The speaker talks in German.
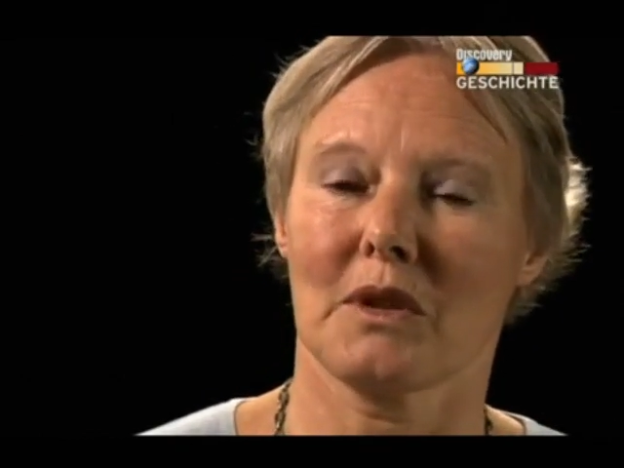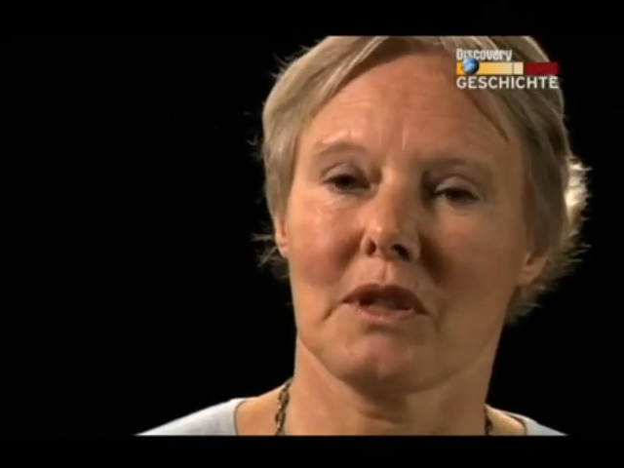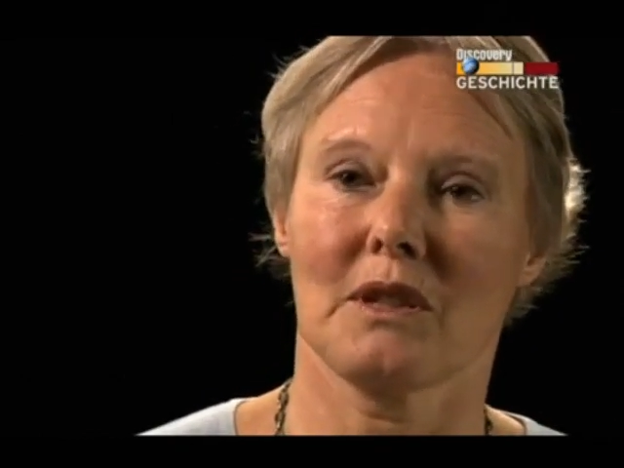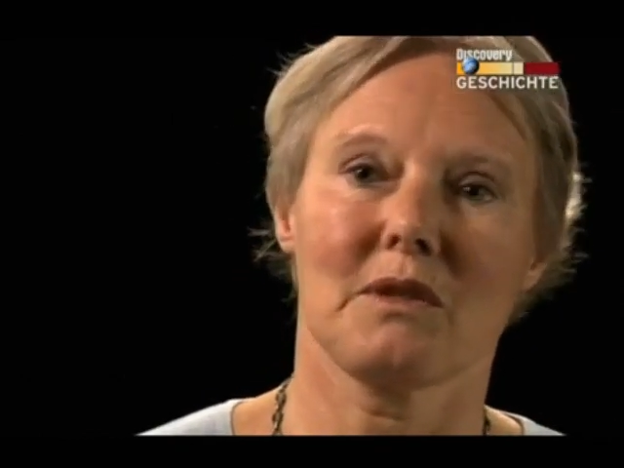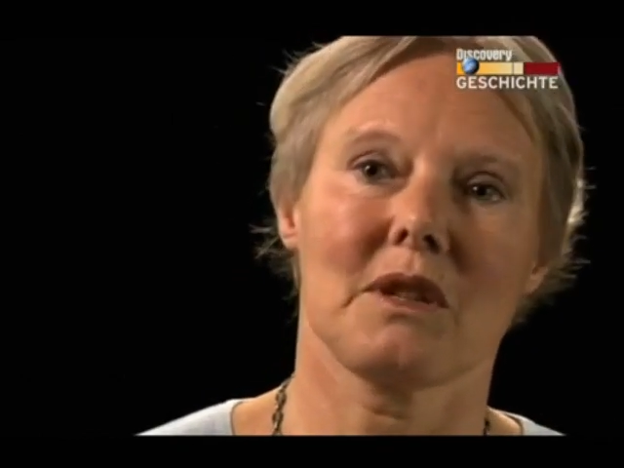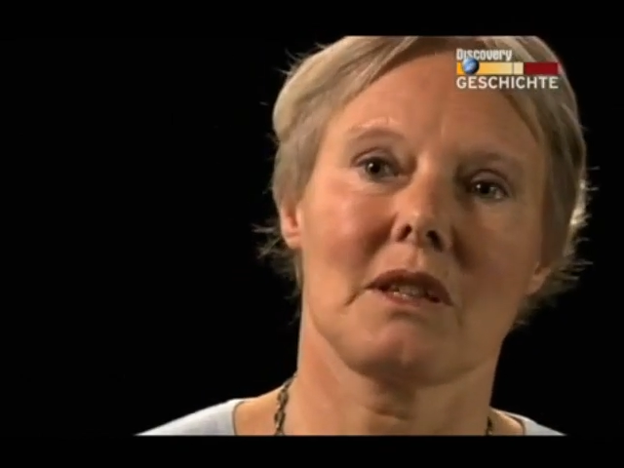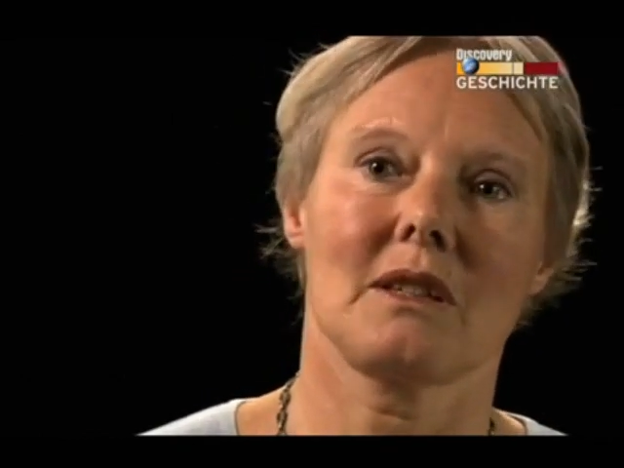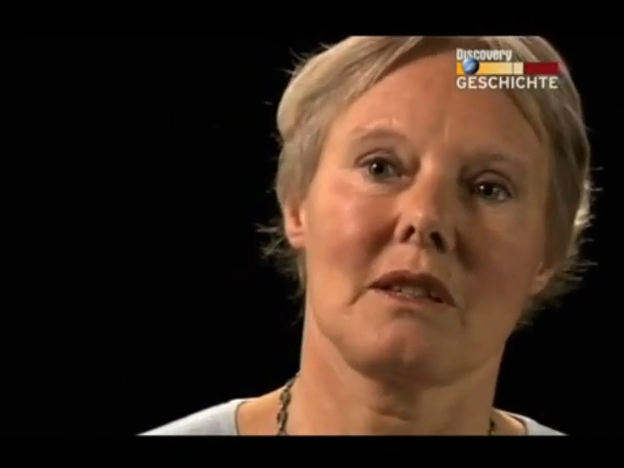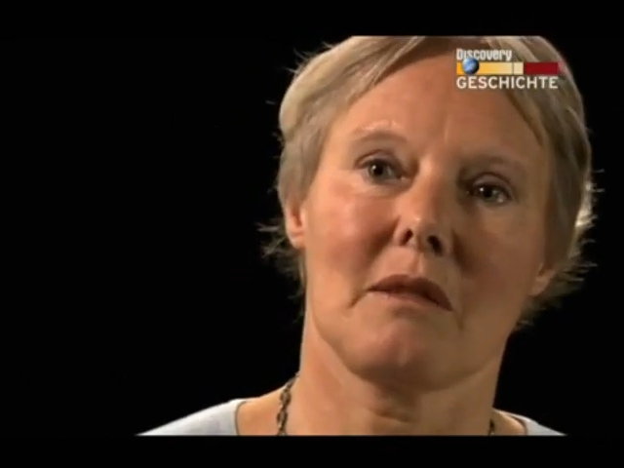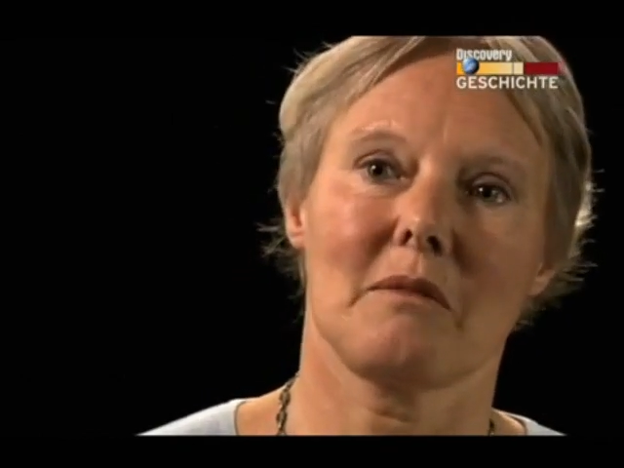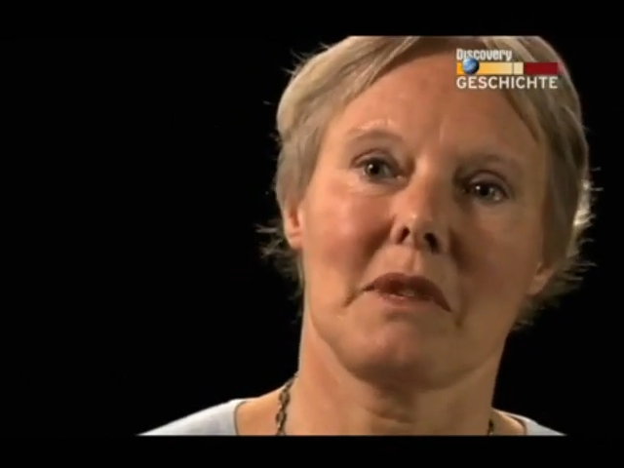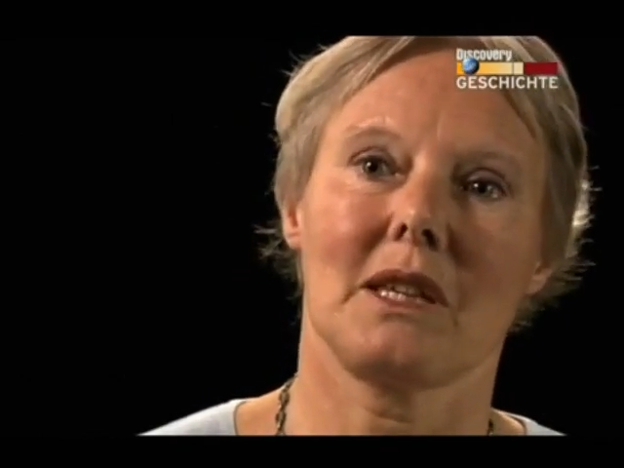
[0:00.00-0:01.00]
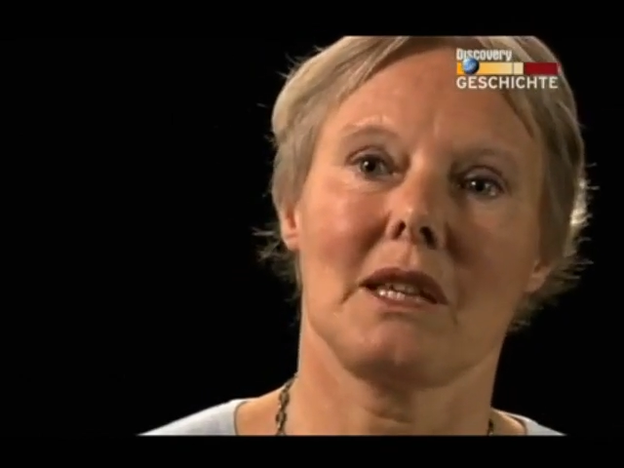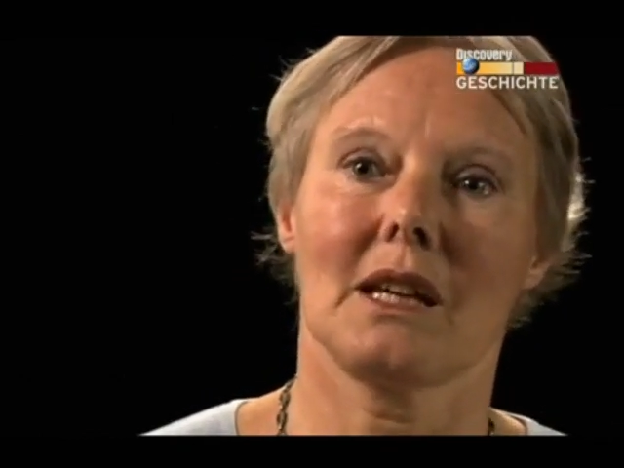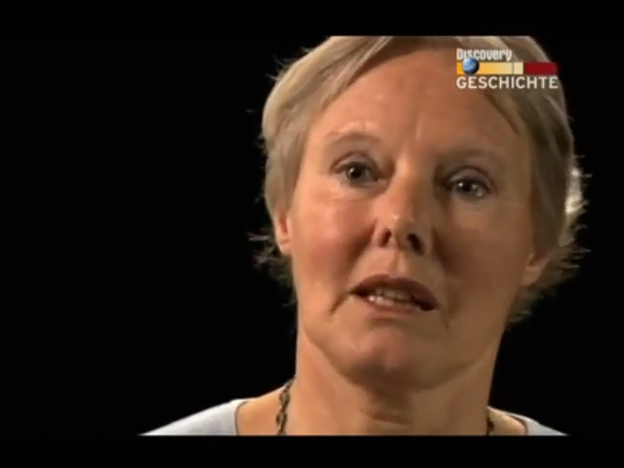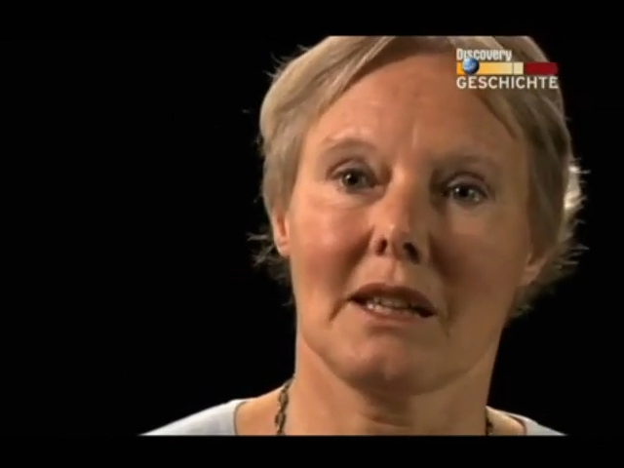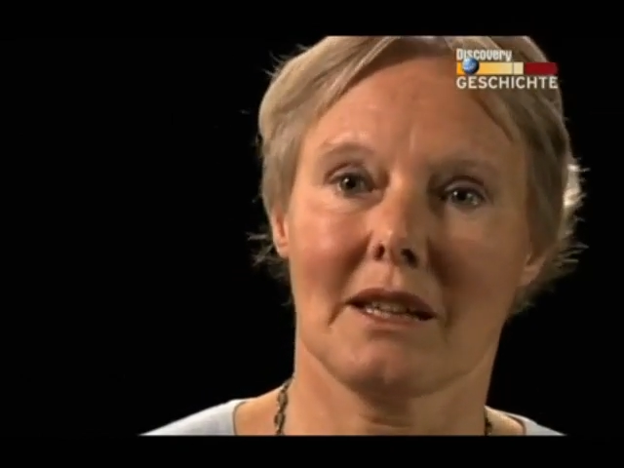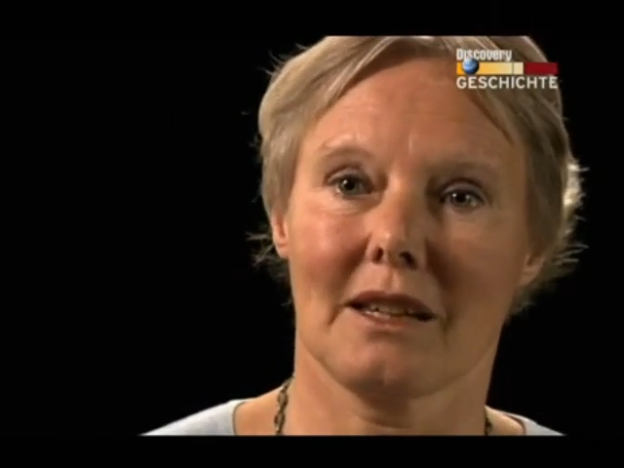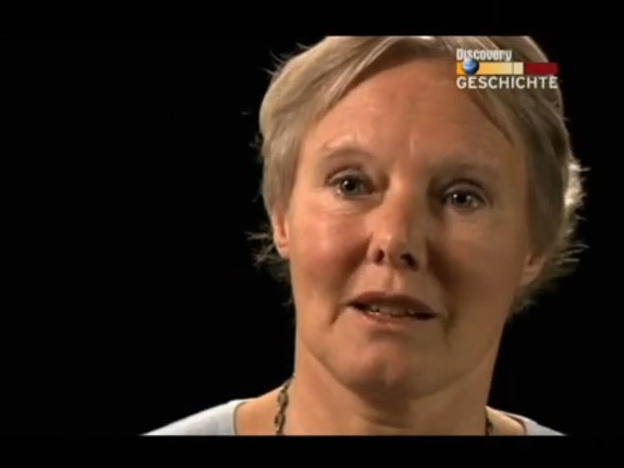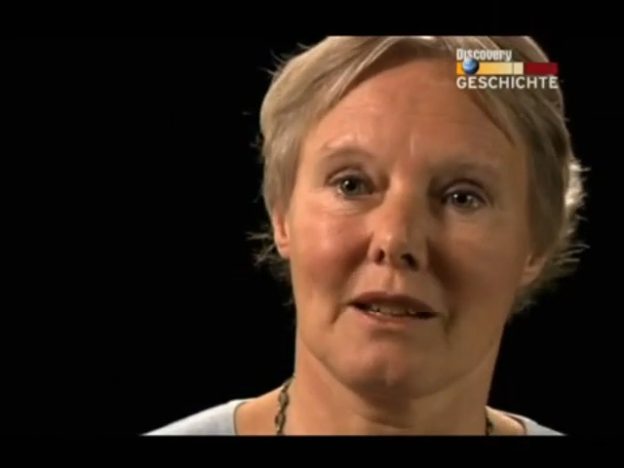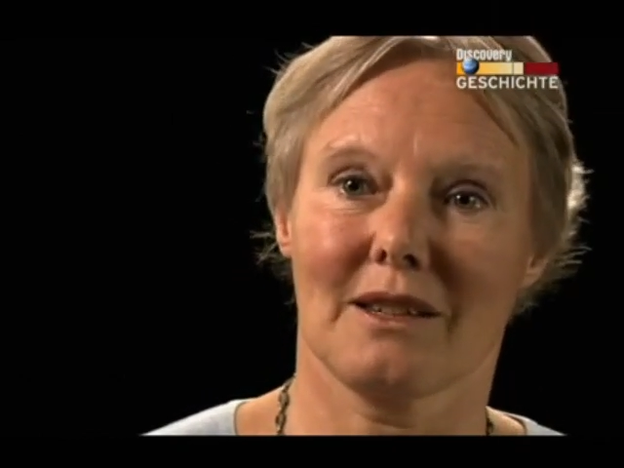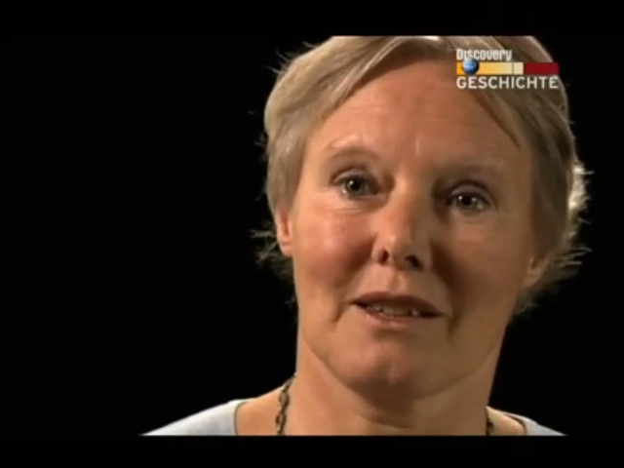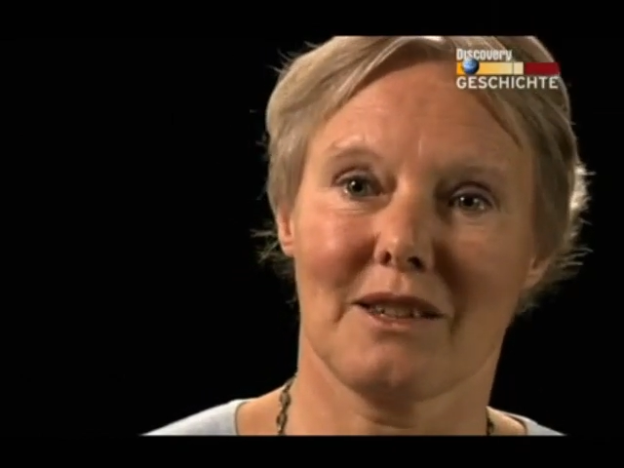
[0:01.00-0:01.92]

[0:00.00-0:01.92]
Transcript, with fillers: um zu Fujimori durchzukommen,